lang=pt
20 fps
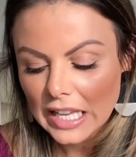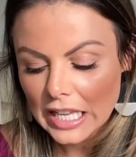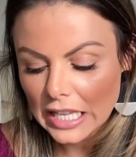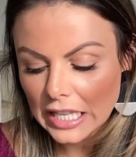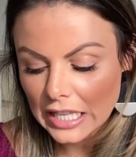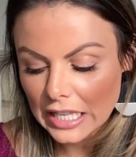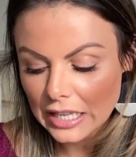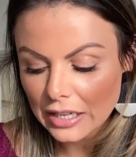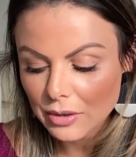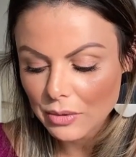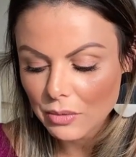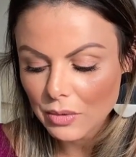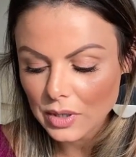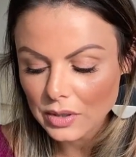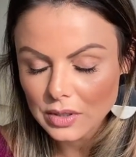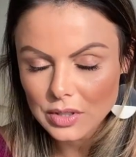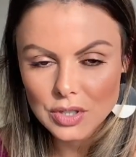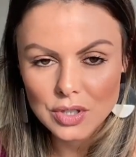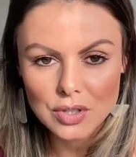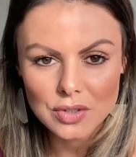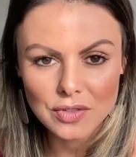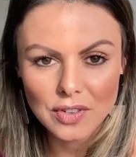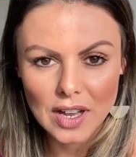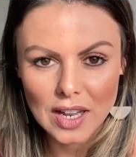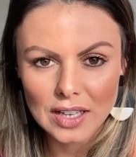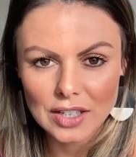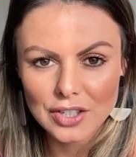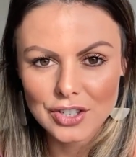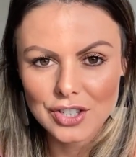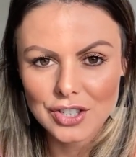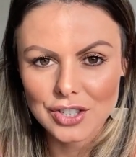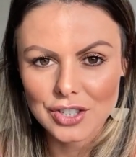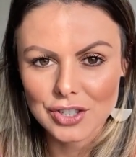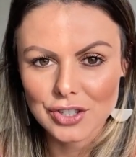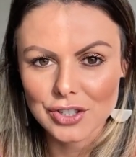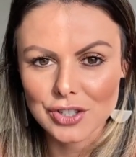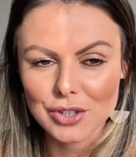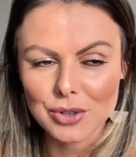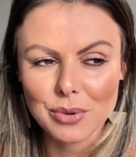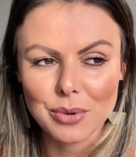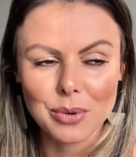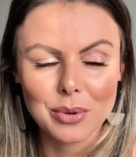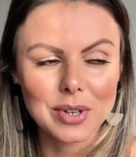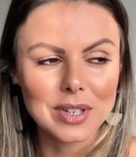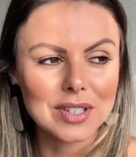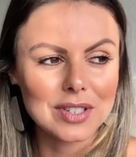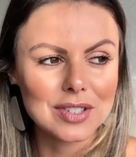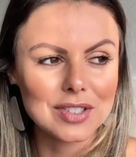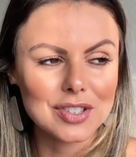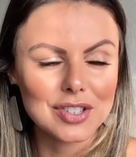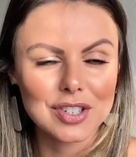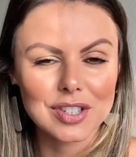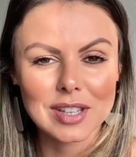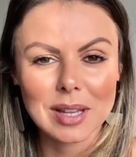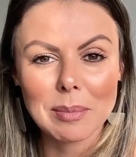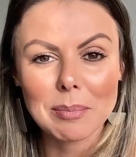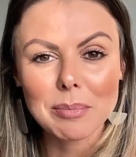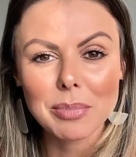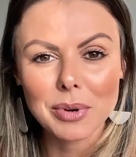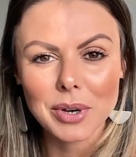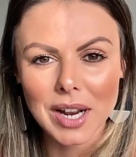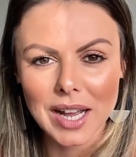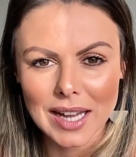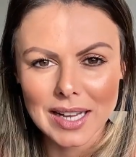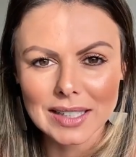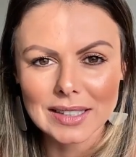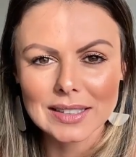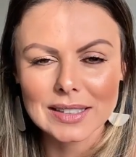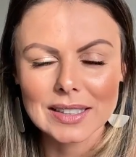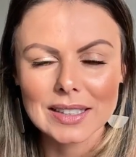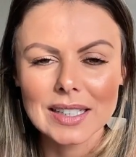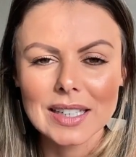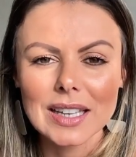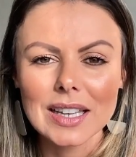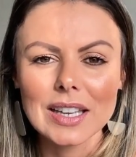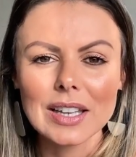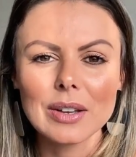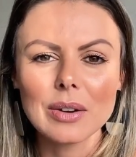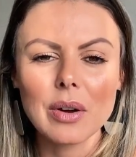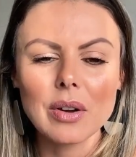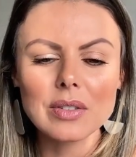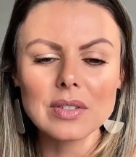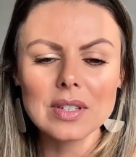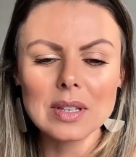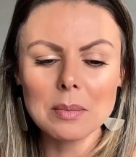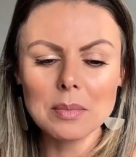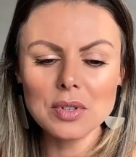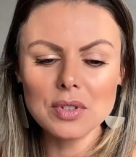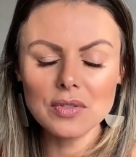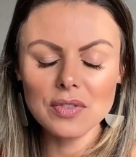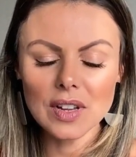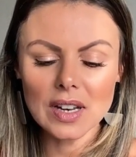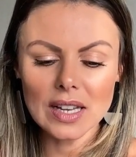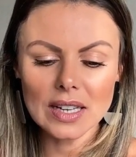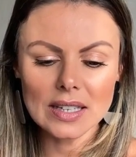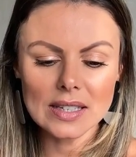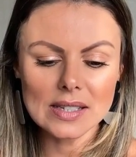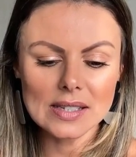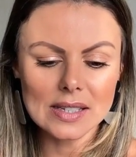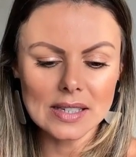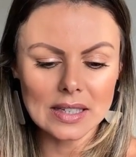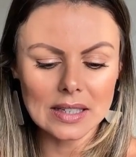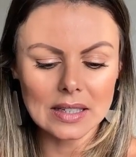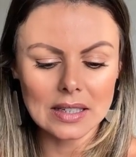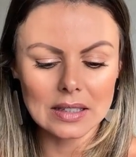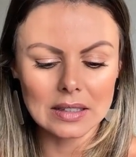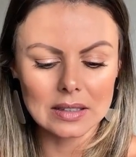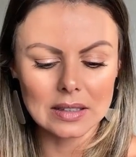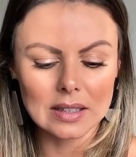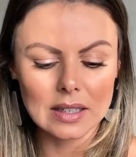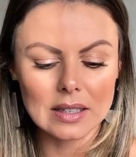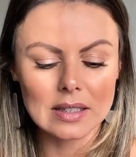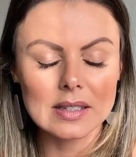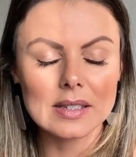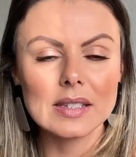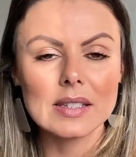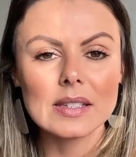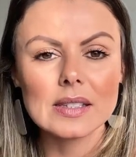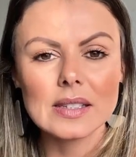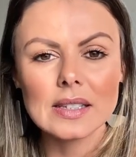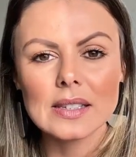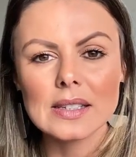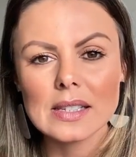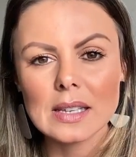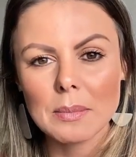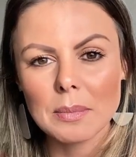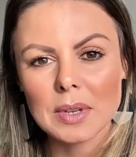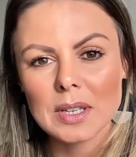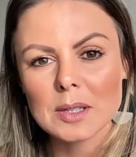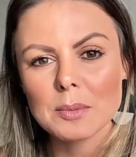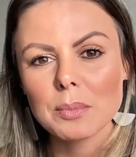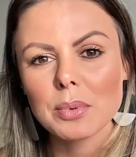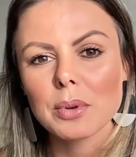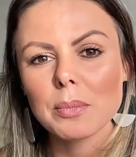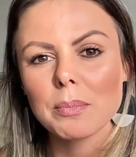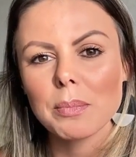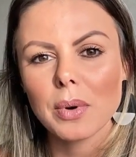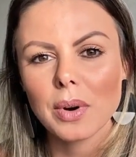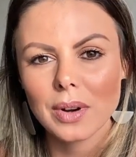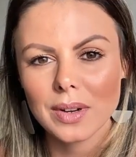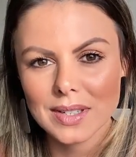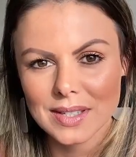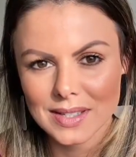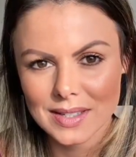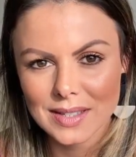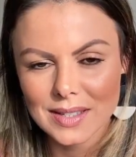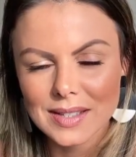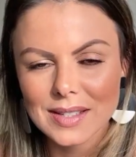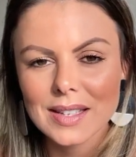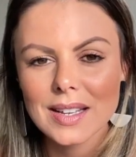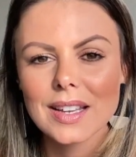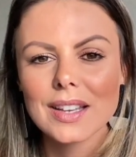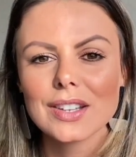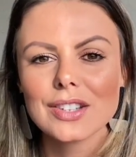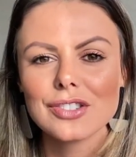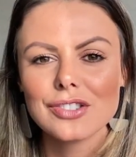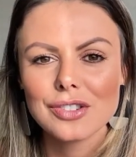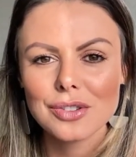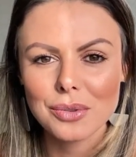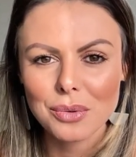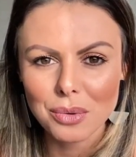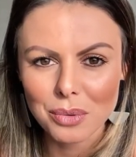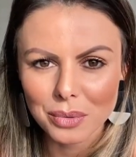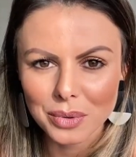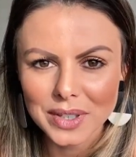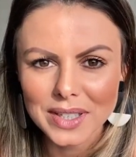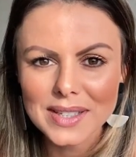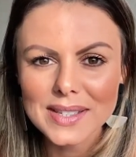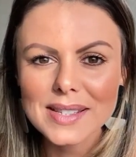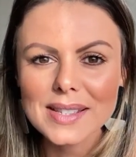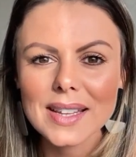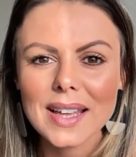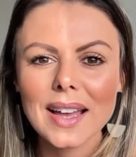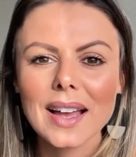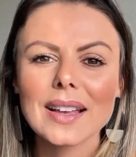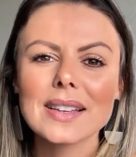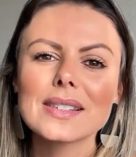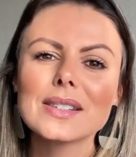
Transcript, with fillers: E quando a gente fala de, de cores de temporada, eu gosto sempre de falar que assim, uh, existem sempre as propostas de cores, né?